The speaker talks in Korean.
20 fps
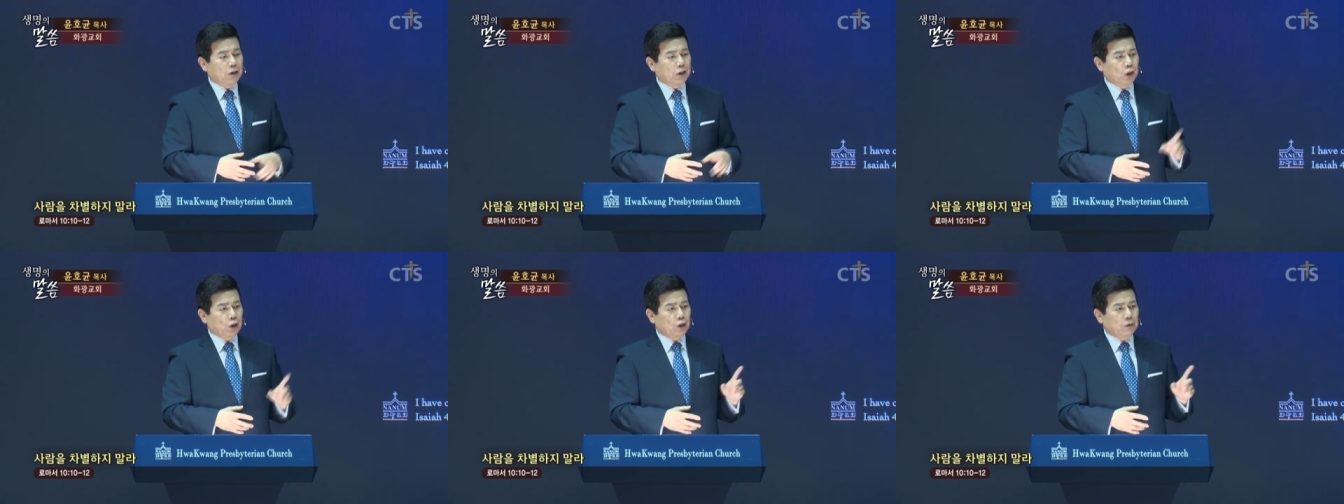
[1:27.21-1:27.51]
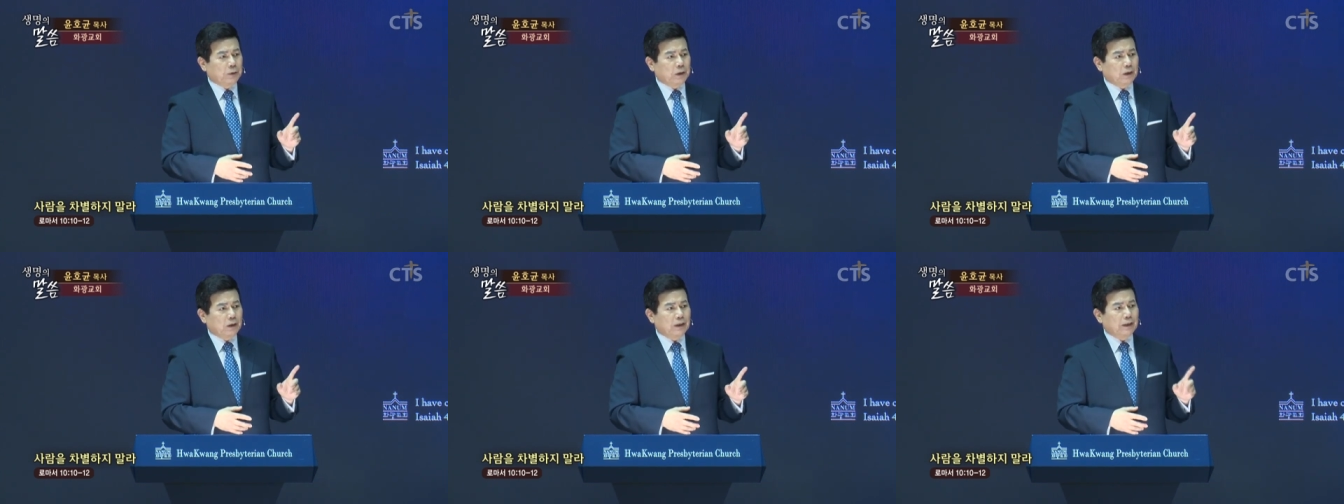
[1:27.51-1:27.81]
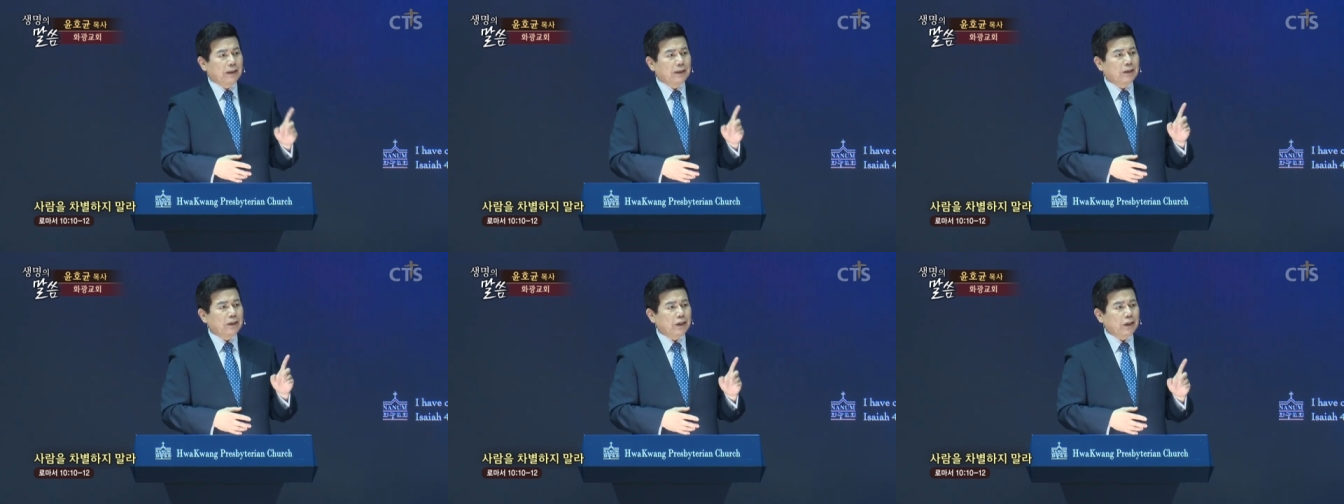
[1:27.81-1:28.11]

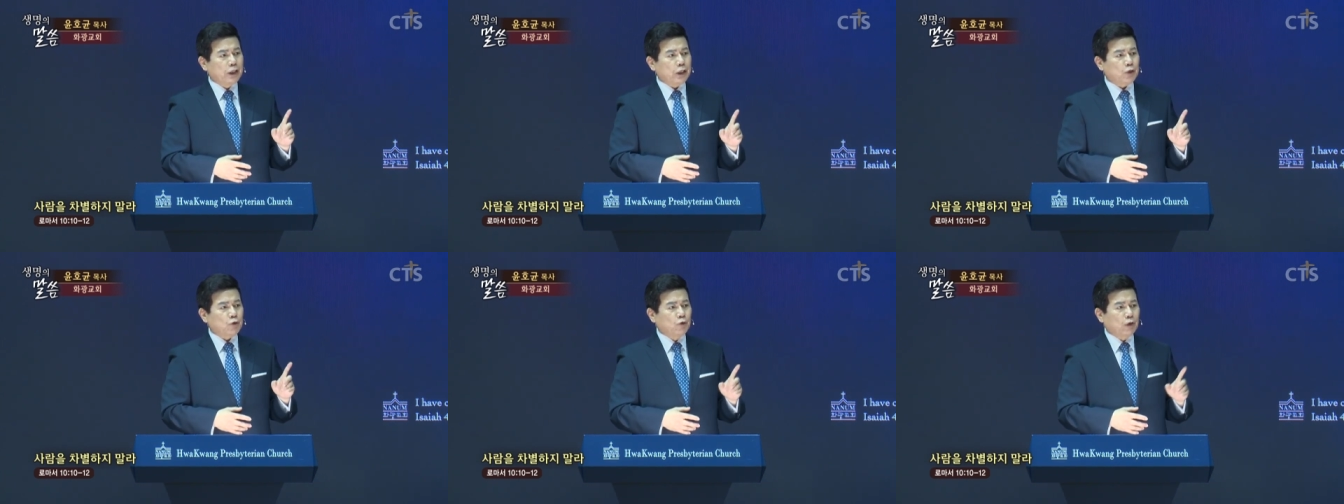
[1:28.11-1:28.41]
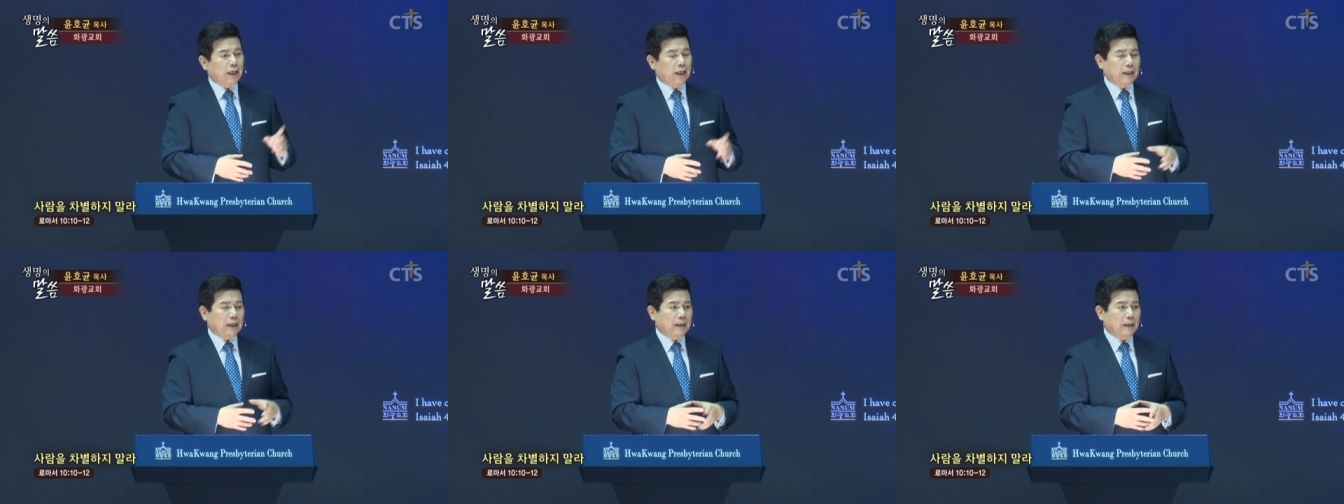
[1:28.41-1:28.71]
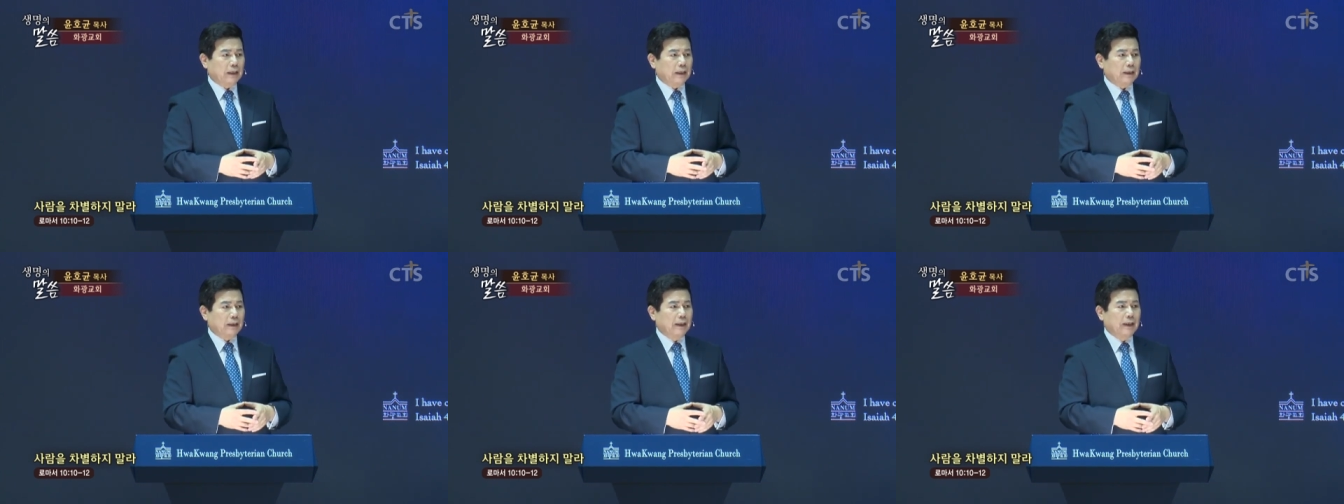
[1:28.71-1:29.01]
이름을
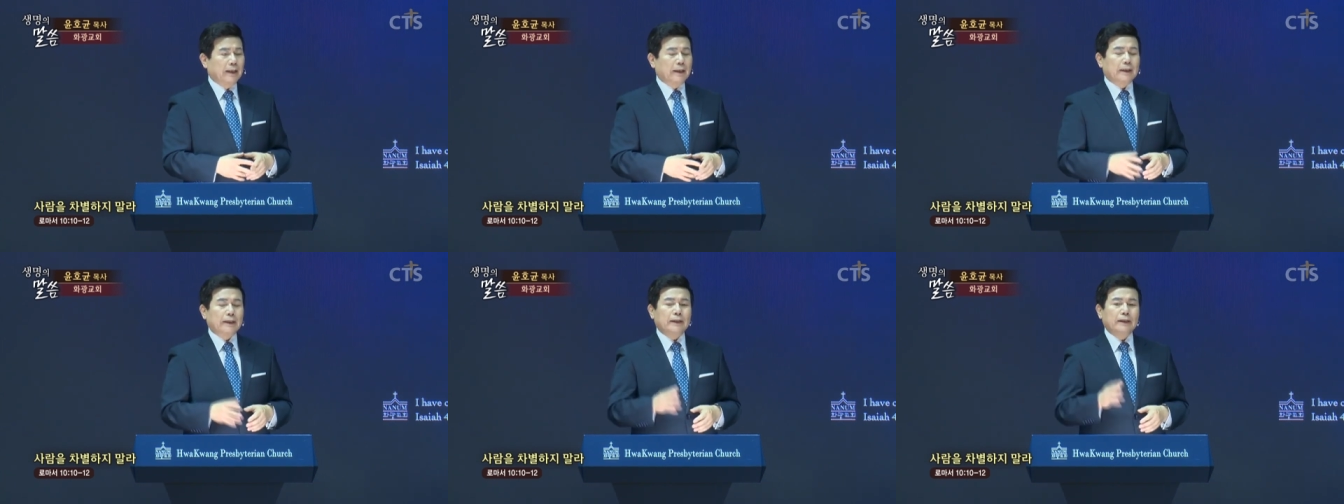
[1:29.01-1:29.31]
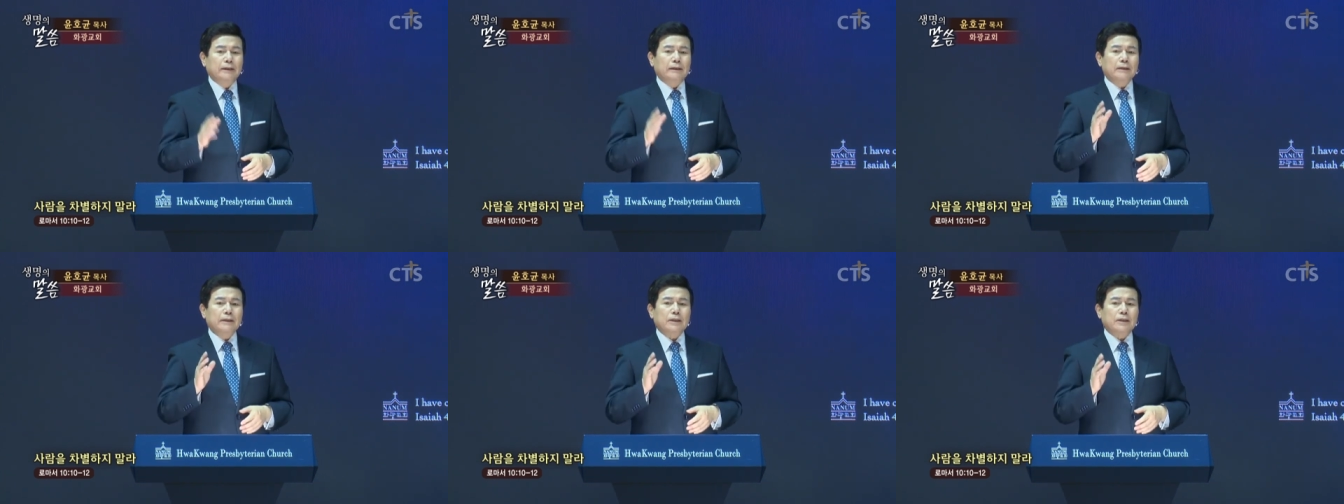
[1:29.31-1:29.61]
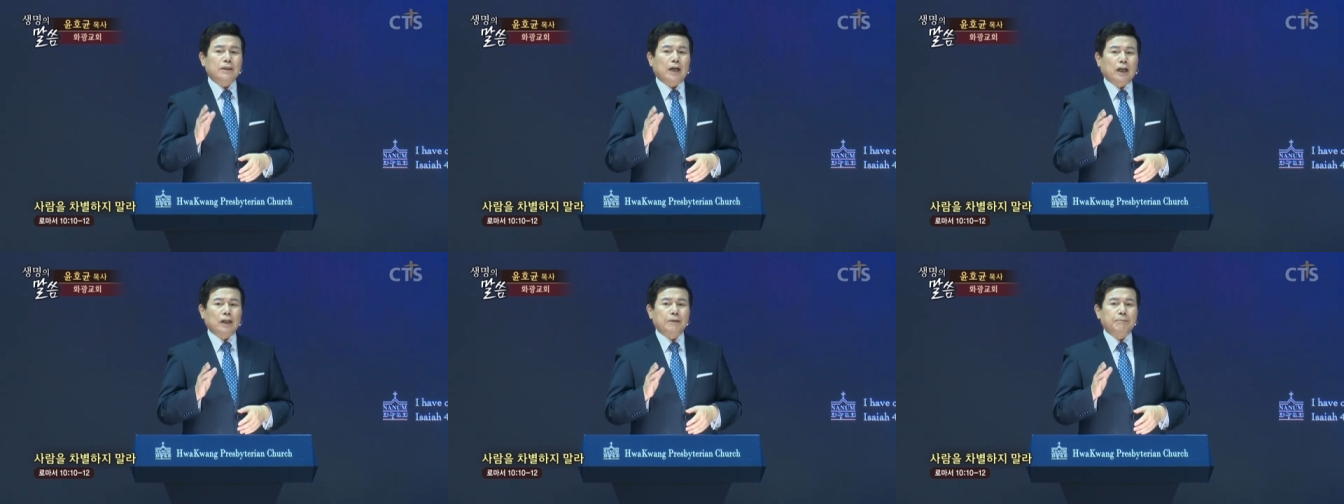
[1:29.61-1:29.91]
예수하라. 이는
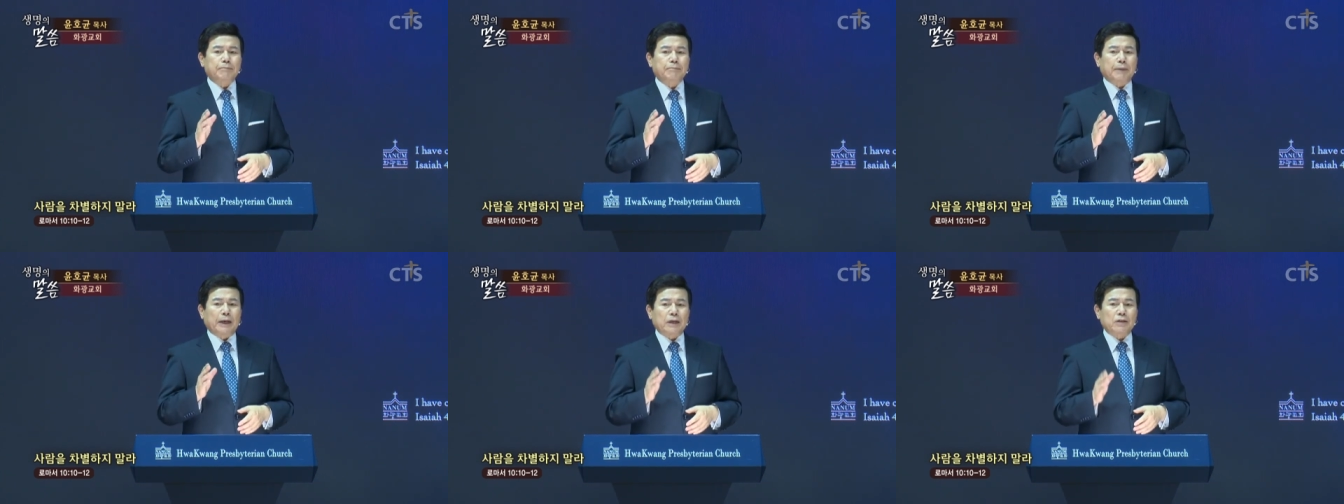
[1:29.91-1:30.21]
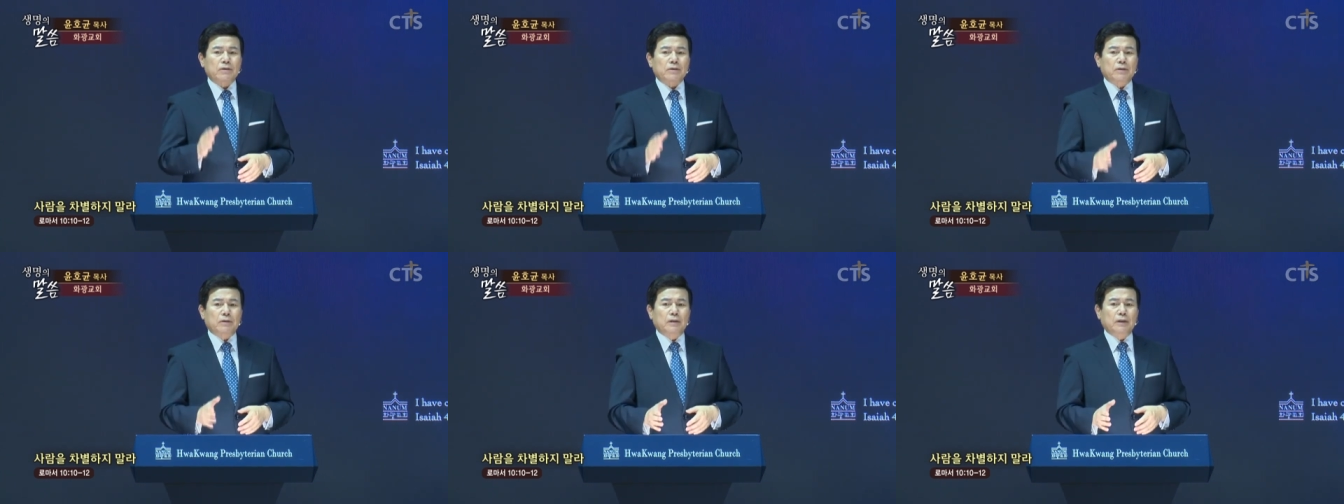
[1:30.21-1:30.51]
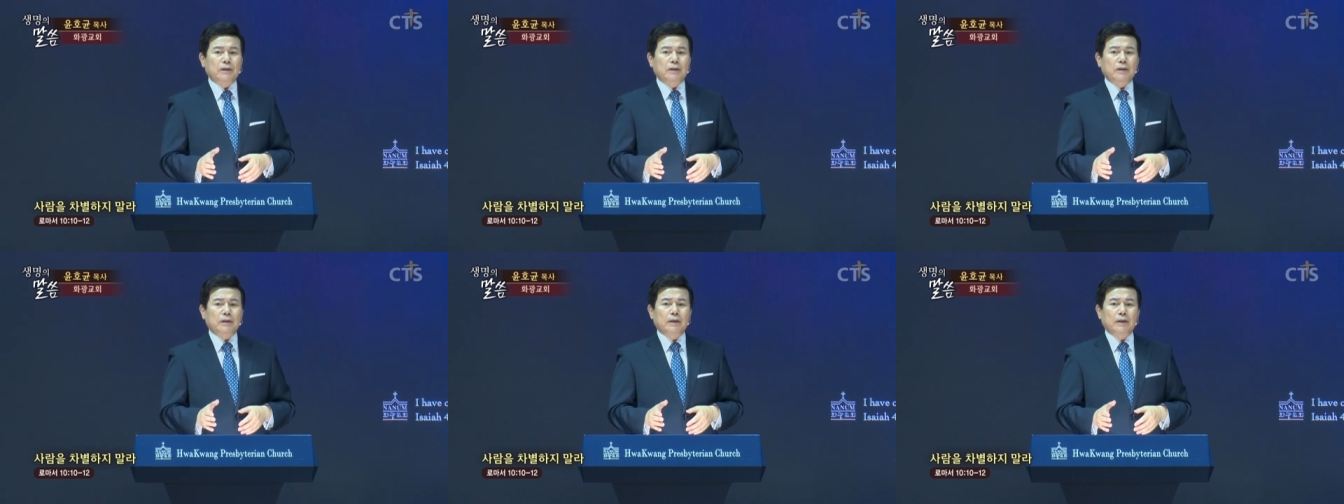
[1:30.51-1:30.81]
자기
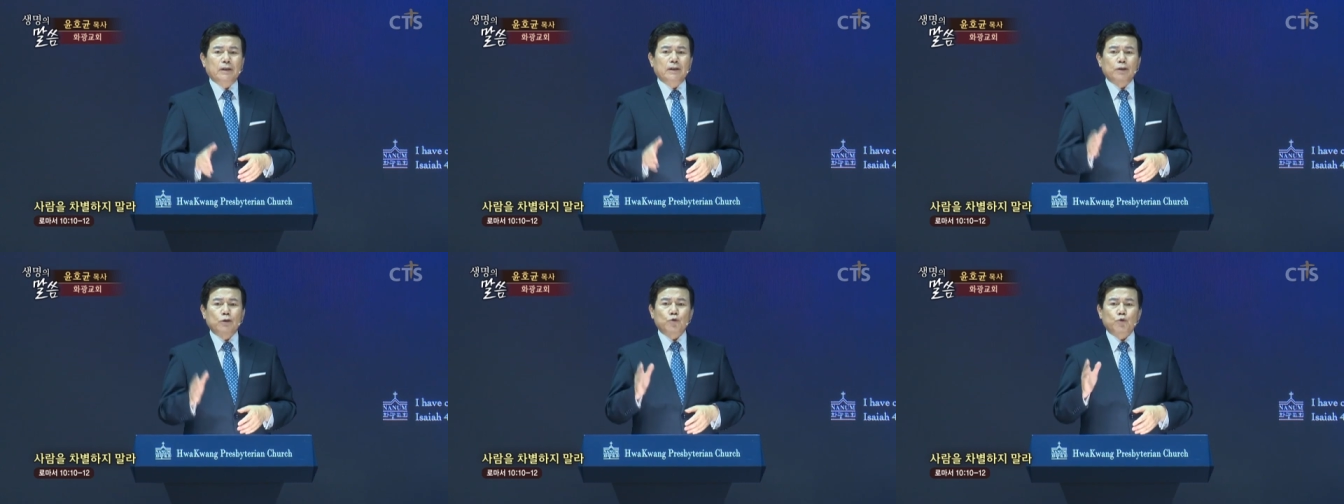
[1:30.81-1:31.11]
백성을